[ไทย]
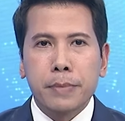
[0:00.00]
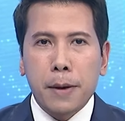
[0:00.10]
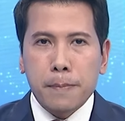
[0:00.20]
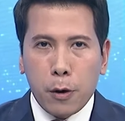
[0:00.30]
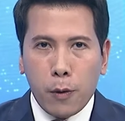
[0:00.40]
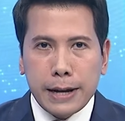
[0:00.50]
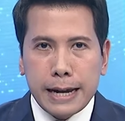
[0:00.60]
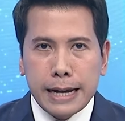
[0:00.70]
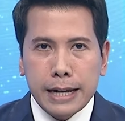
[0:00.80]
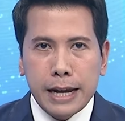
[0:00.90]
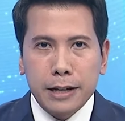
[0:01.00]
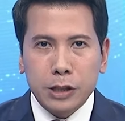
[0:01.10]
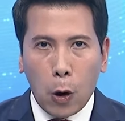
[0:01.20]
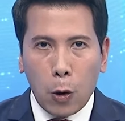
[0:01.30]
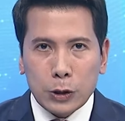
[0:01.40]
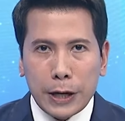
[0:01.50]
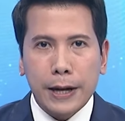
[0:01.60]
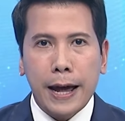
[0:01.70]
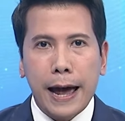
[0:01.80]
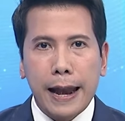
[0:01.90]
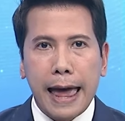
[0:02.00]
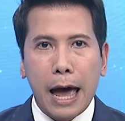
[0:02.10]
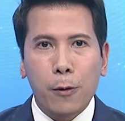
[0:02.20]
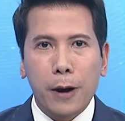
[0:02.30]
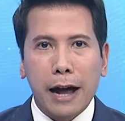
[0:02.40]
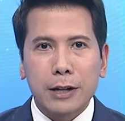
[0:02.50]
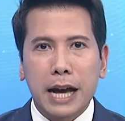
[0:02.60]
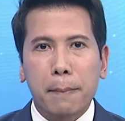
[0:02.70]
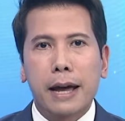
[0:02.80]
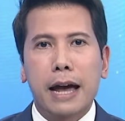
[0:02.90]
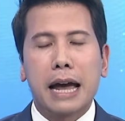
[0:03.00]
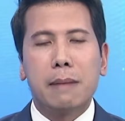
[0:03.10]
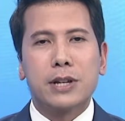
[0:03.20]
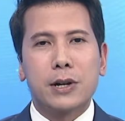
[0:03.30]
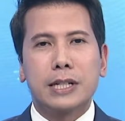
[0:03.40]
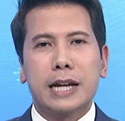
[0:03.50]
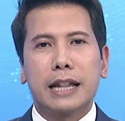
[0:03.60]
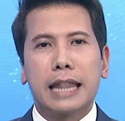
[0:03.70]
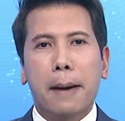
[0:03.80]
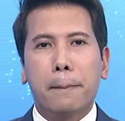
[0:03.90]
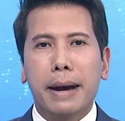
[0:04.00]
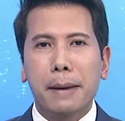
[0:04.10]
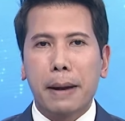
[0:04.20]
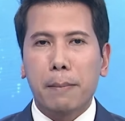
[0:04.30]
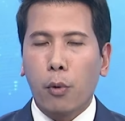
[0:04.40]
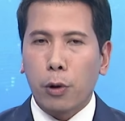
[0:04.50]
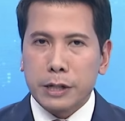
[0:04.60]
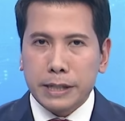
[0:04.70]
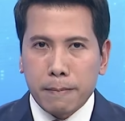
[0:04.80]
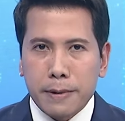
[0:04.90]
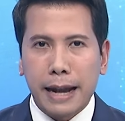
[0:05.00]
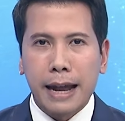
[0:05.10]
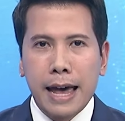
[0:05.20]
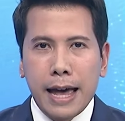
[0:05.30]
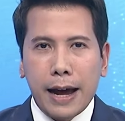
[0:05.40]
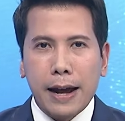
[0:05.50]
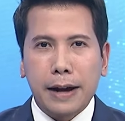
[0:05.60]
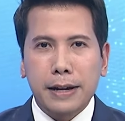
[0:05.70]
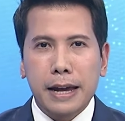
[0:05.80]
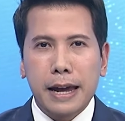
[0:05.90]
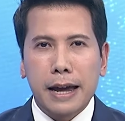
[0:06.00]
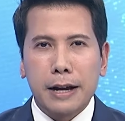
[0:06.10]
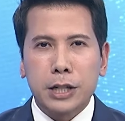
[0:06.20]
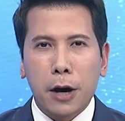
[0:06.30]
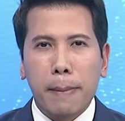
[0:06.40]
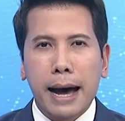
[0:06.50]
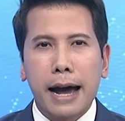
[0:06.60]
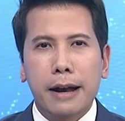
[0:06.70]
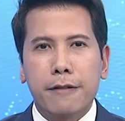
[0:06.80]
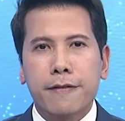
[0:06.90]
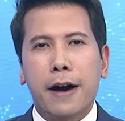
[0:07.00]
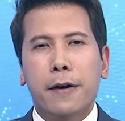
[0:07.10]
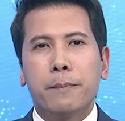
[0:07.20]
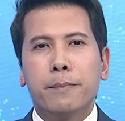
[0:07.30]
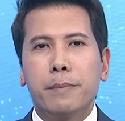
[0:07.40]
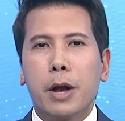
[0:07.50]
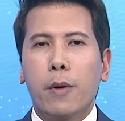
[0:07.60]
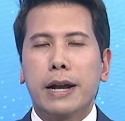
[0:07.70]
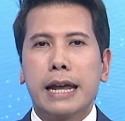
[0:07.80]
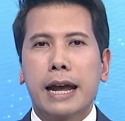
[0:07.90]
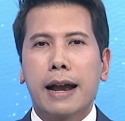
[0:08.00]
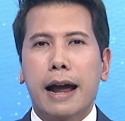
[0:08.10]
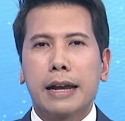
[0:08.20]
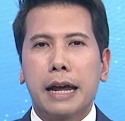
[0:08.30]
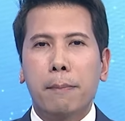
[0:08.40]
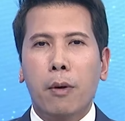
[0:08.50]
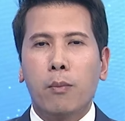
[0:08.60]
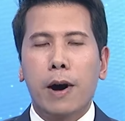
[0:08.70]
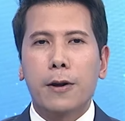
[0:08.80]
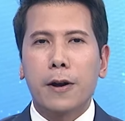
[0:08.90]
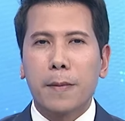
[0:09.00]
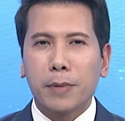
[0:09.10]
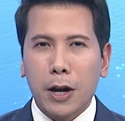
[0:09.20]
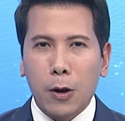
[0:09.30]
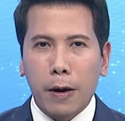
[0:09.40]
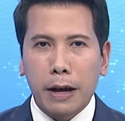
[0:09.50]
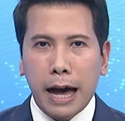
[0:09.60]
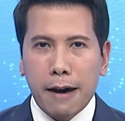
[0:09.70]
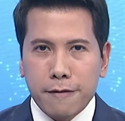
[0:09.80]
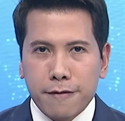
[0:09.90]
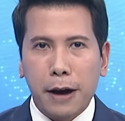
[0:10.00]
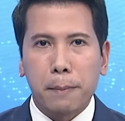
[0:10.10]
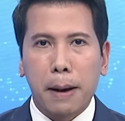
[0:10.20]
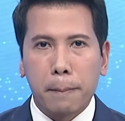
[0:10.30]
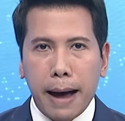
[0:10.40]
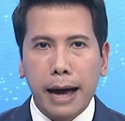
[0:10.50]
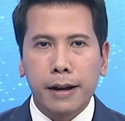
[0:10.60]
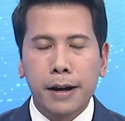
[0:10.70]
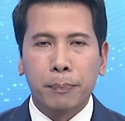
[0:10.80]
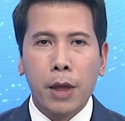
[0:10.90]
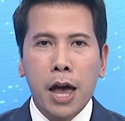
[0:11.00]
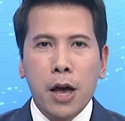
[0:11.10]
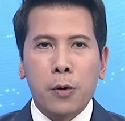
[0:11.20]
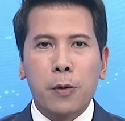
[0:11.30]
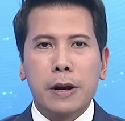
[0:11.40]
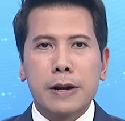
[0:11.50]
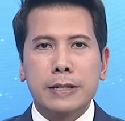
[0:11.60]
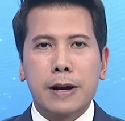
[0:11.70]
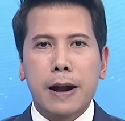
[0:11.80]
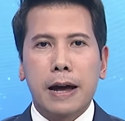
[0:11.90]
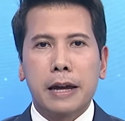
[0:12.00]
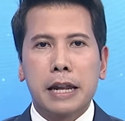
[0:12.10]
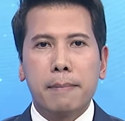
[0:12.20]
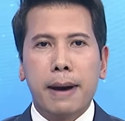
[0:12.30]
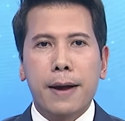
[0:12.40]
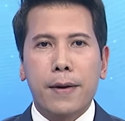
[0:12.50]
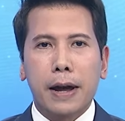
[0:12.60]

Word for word: เมียวดีที่สองเจ็ดห้าแล้วหลังจากพยายามเจรจาแต่ไม่เป็นผลสำเร็จขณะที่ชาวบ้านฝั่งเมียวดีขณะนี้พบว่าเริ่มทยอยข้ามฝั่งมามากขึ้นคุณนริศราคินิมานราย